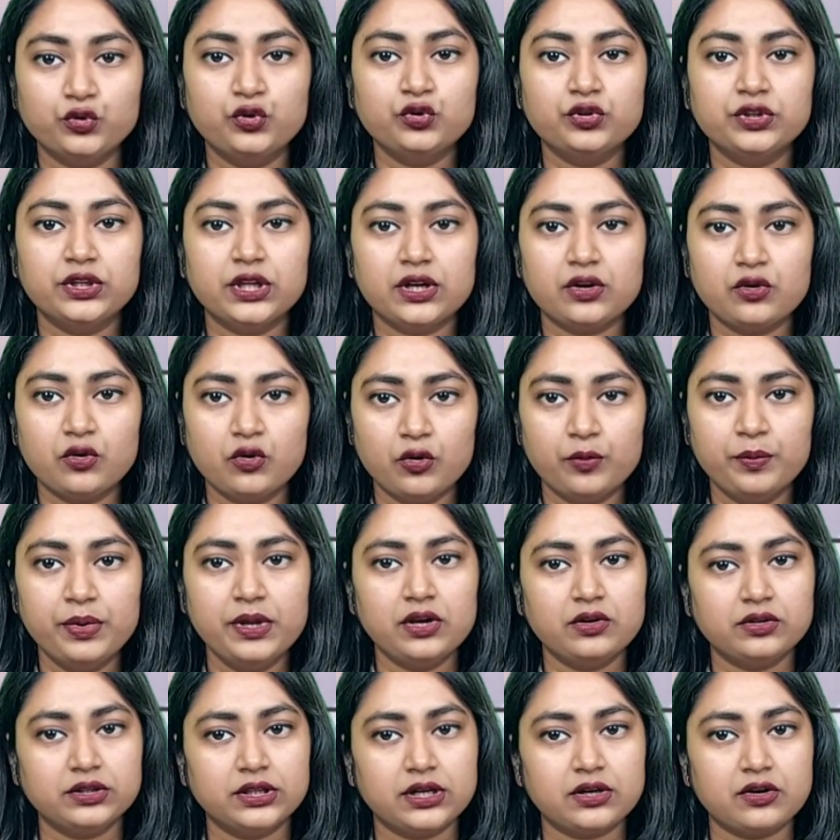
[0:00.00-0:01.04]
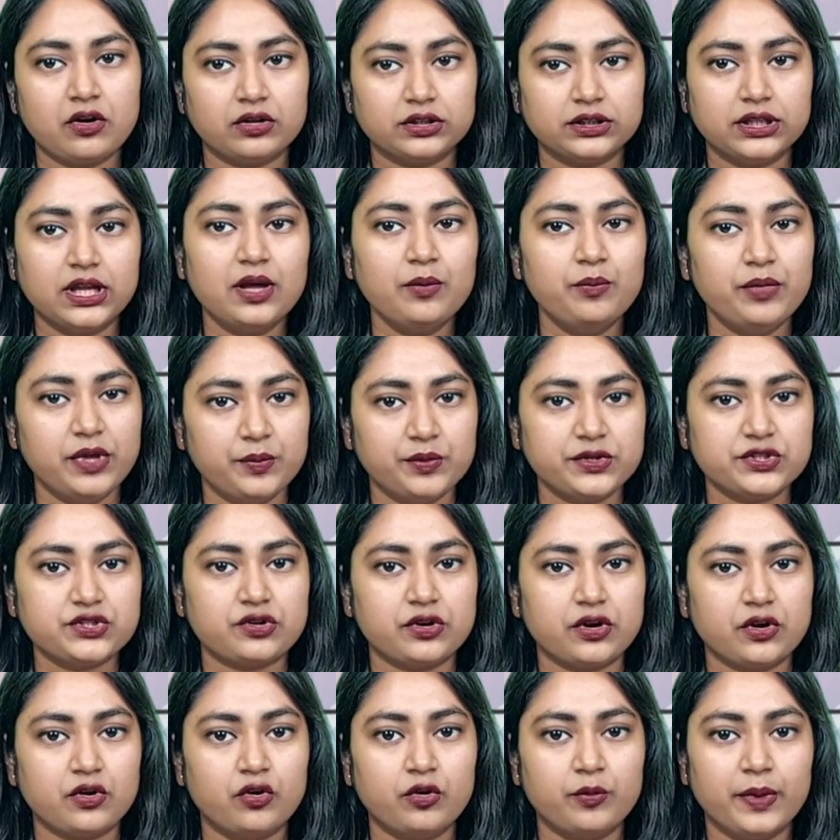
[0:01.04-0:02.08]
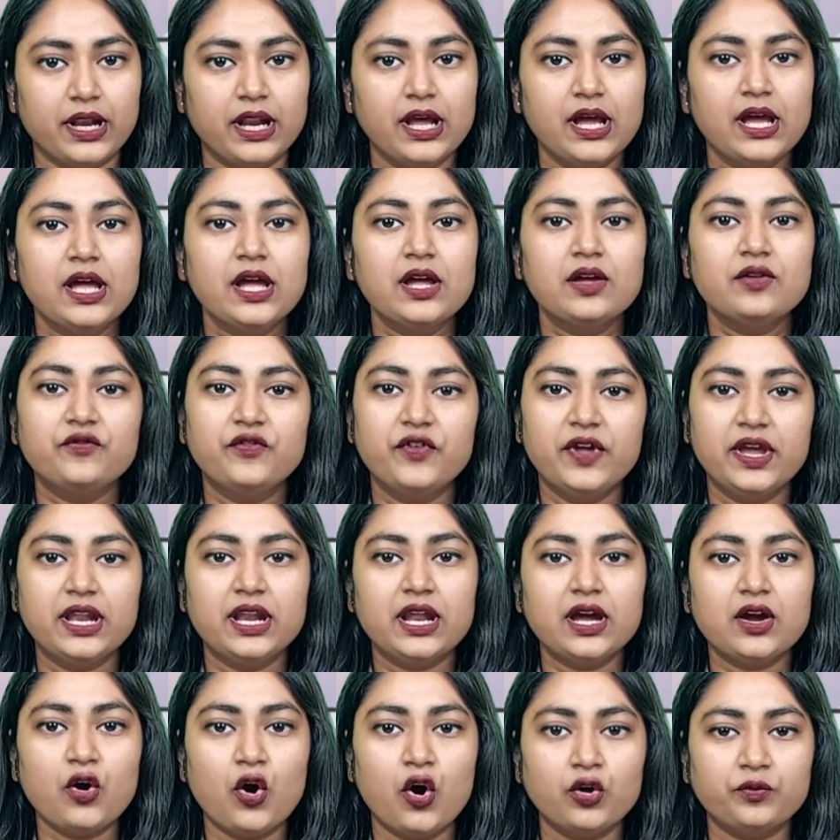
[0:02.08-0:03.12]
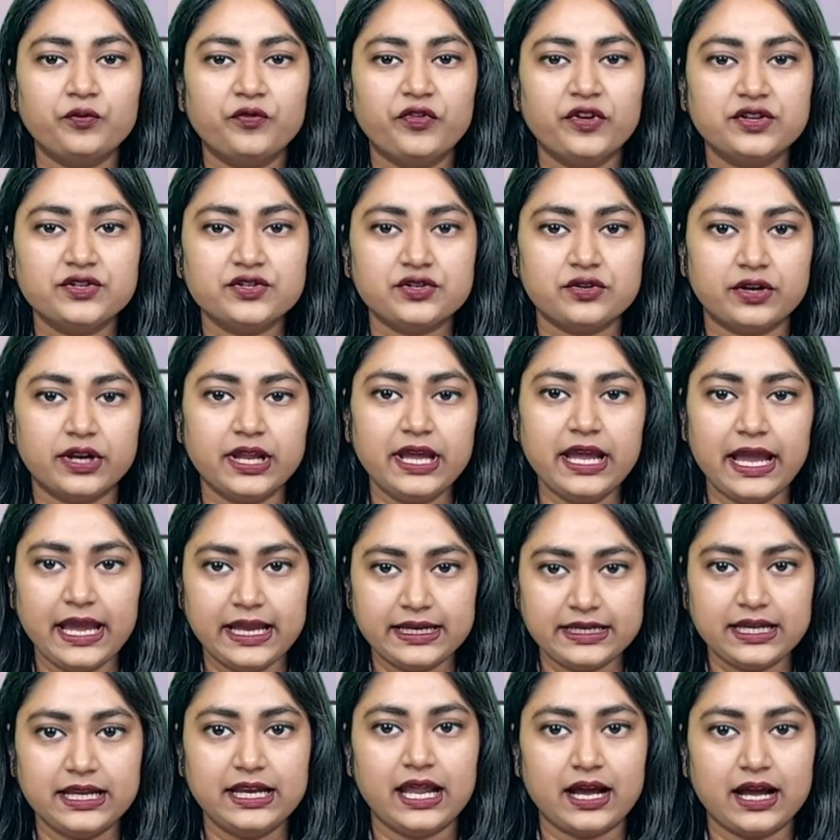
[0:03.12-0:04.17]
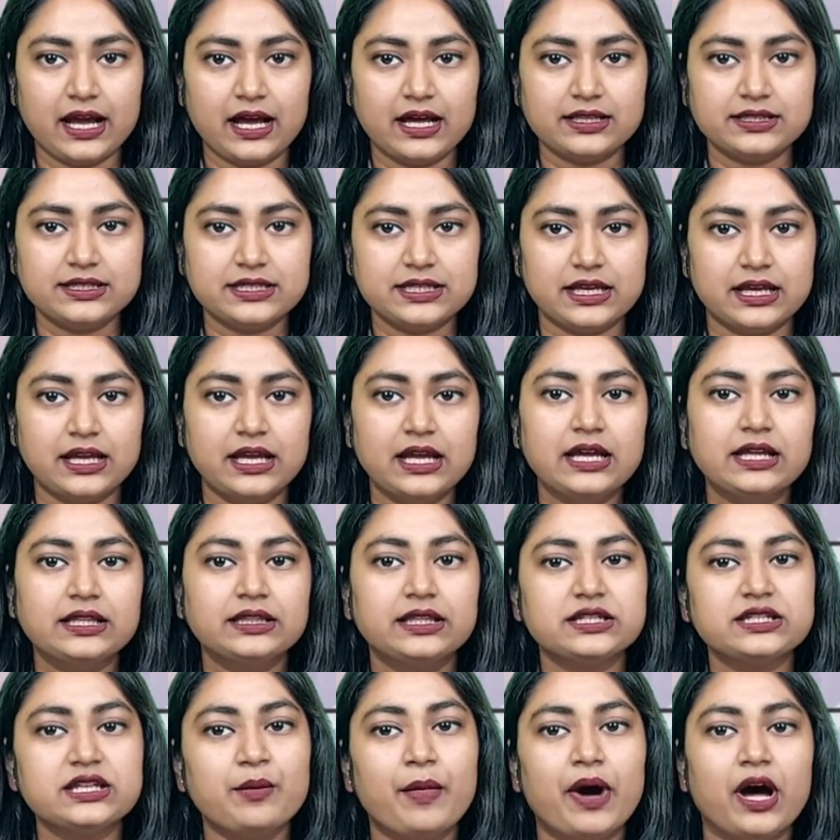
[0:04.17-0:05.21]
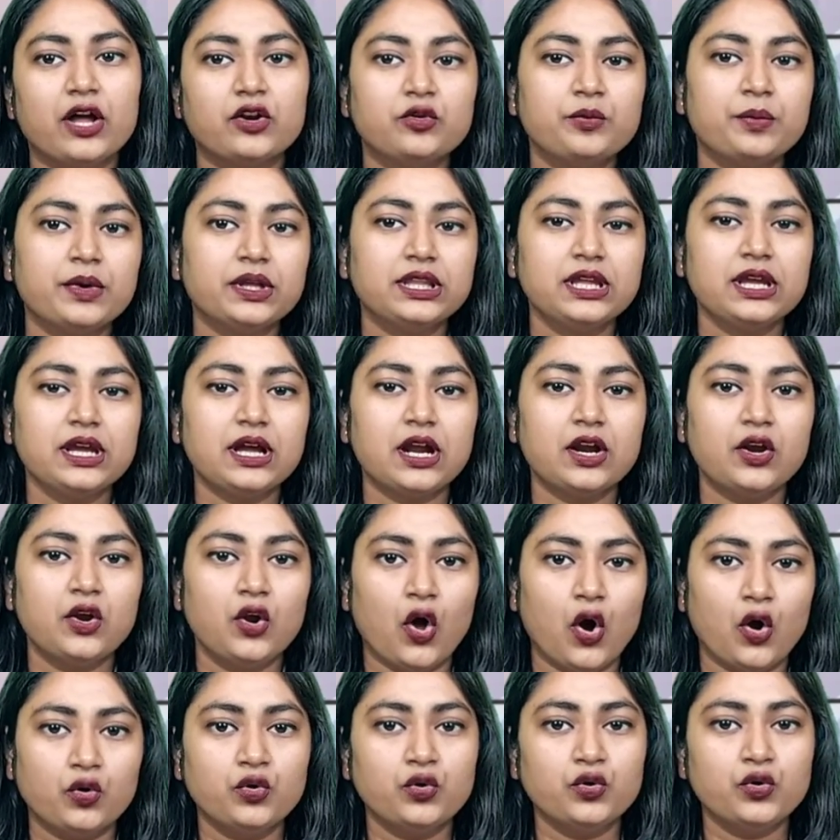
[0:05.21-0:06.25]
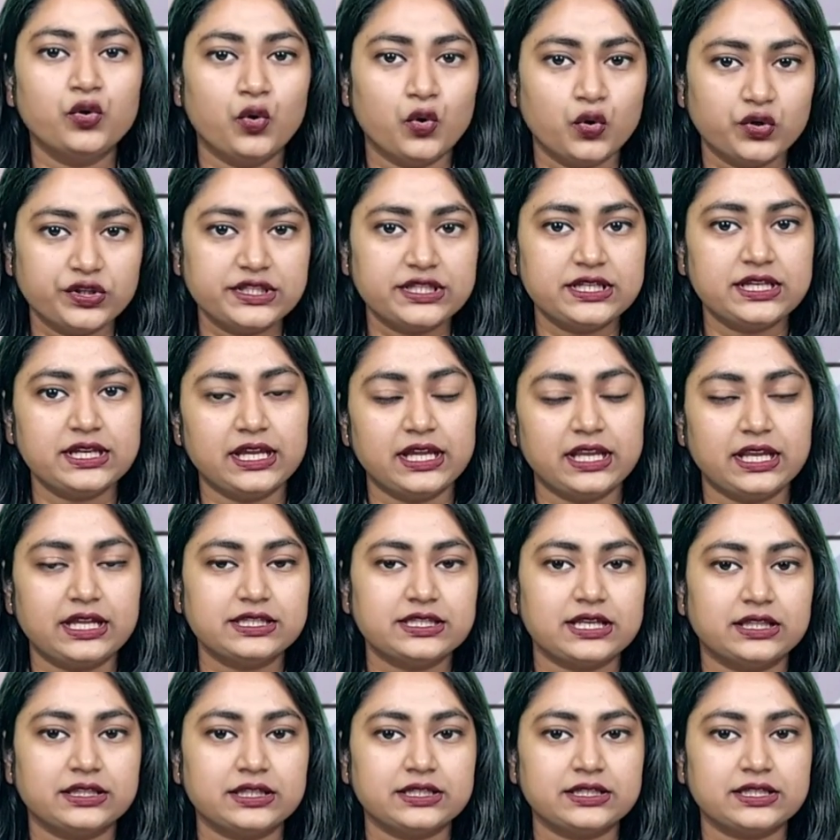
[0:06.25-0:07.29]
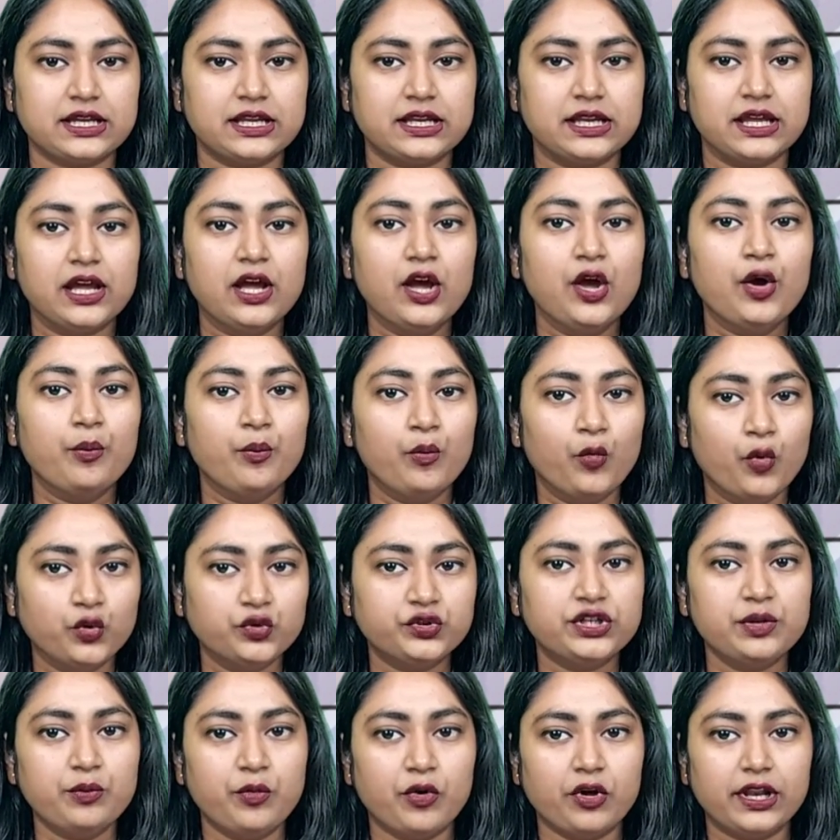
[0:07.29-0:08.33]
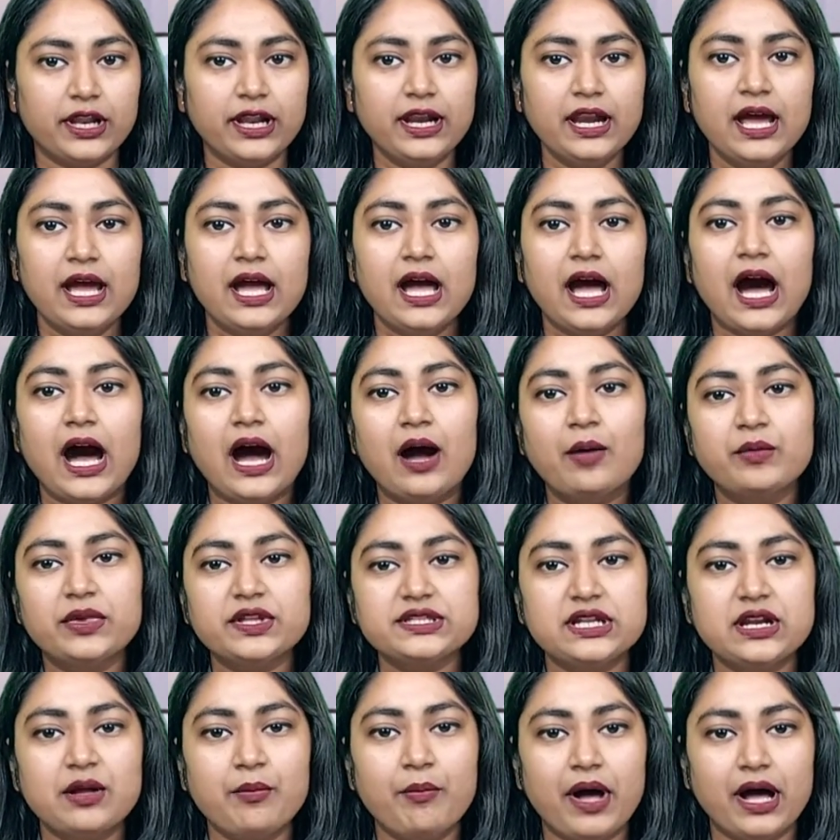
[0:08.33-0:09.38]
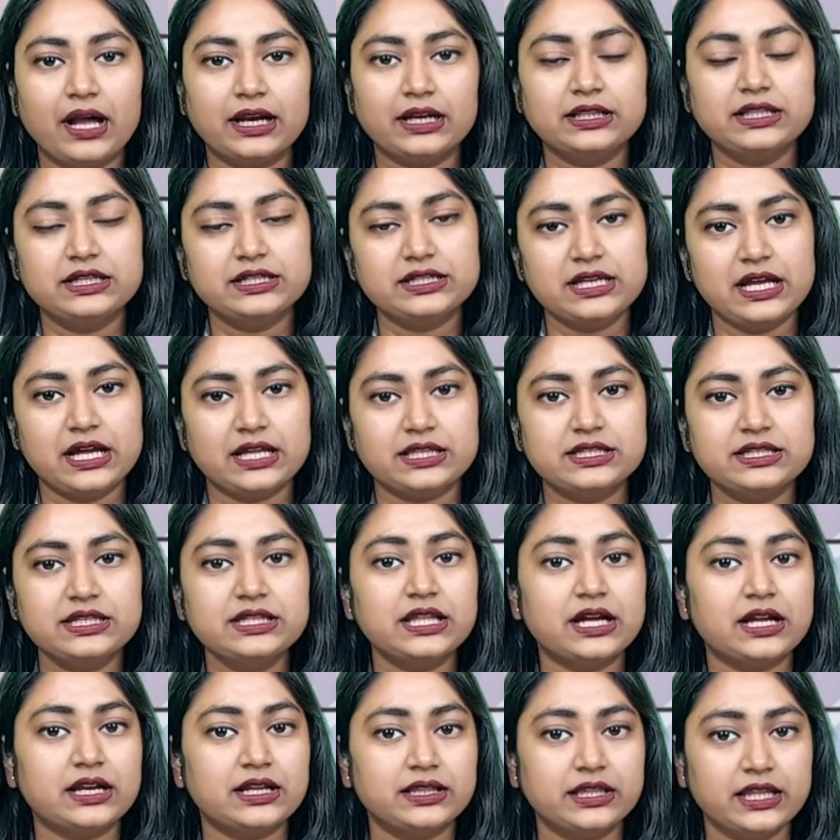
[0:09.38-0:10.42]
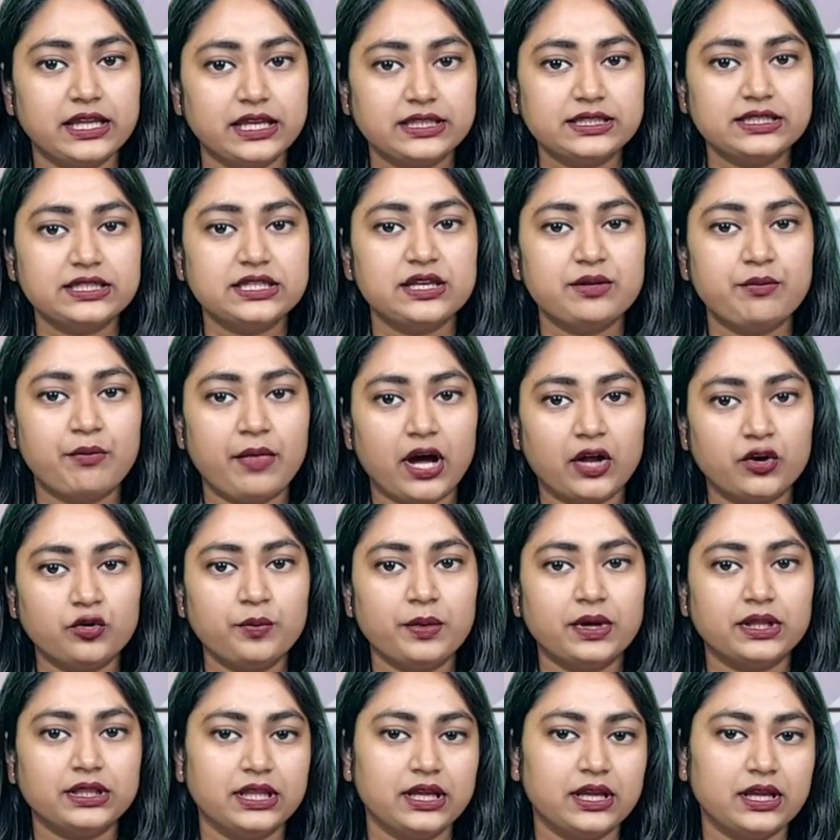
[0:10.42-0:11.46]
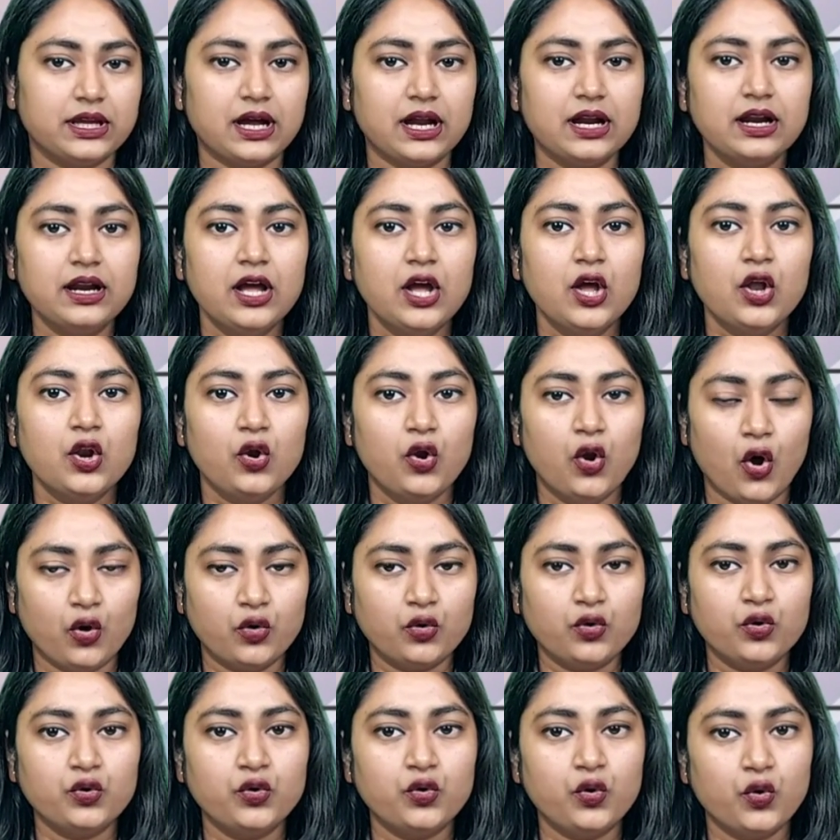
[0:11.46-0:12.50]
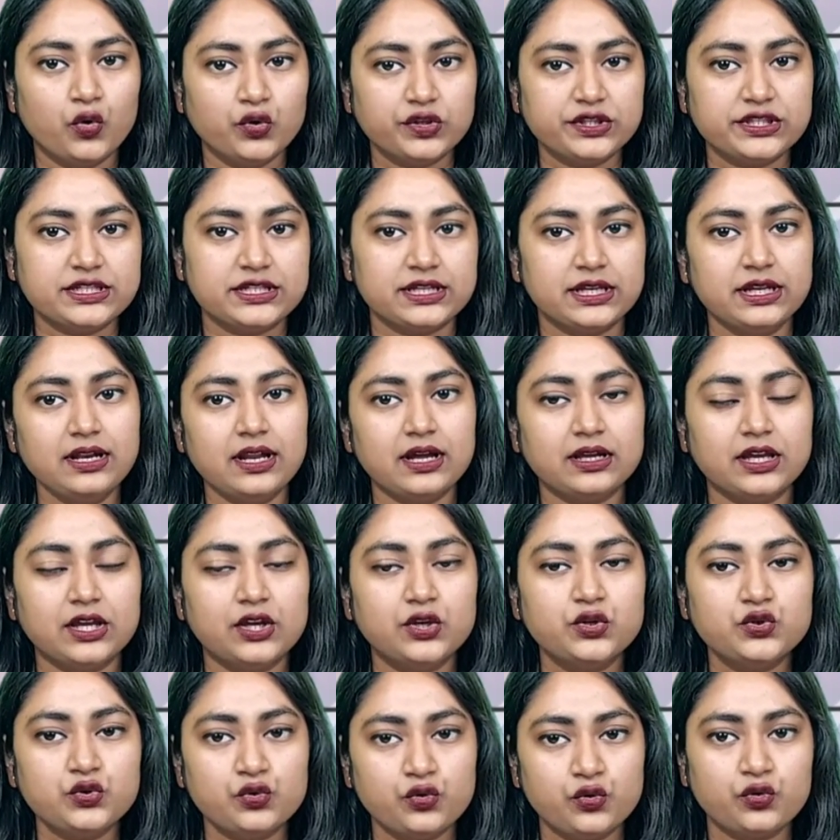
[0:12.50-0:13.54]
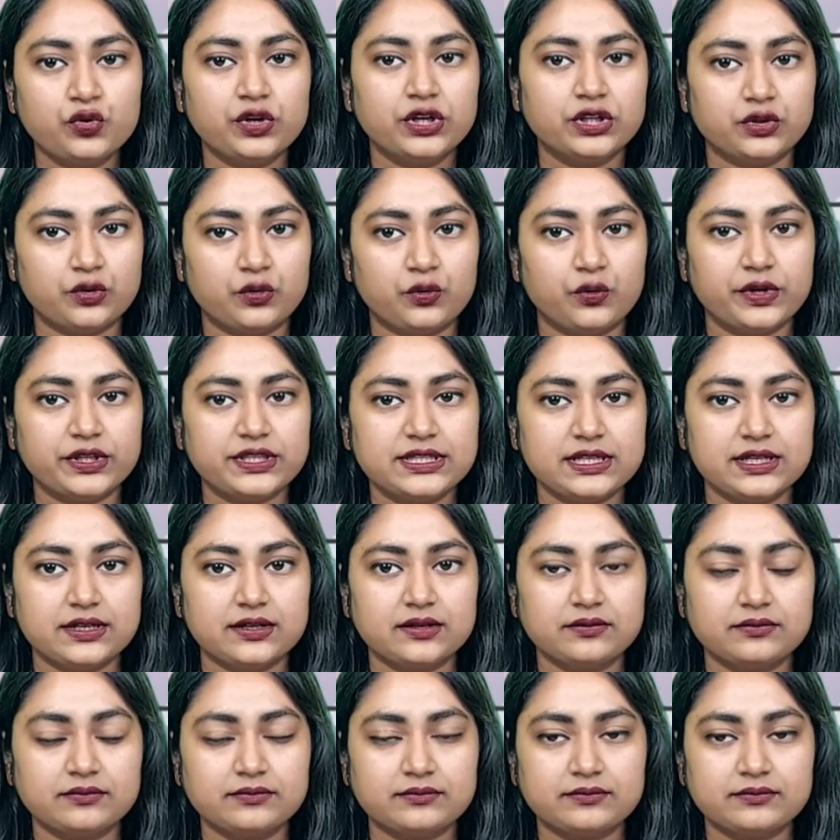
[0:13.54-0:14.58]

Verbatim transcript: বন্ধুত্বের গভীরতার কথা বিবেচনা করবেন ভিয়েনা কনভেনশনে এটাই লেখা আছে দেশে মানবাধিকার লঙ্ঘন হচ্ছে কিনা জানতে চাইলে মন্ত্রী বলেন আমরা যারা বাংলাদেশে আছি তারা দেখছি মানবাধিকার লঙ্ঘন হচ্ছে নাকি সুরক্ষিত রয়েছে